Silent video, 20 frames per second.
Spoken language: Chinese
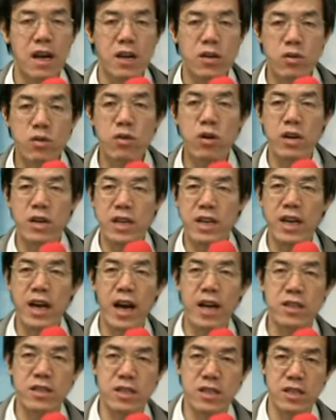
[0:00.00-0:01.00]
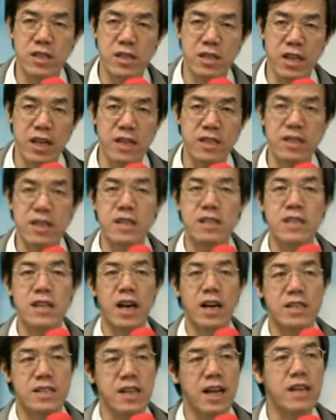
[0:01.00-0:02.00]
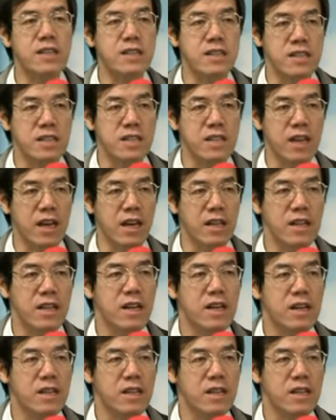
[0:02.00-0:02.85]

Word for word: 如果离开喜年剩下三十年，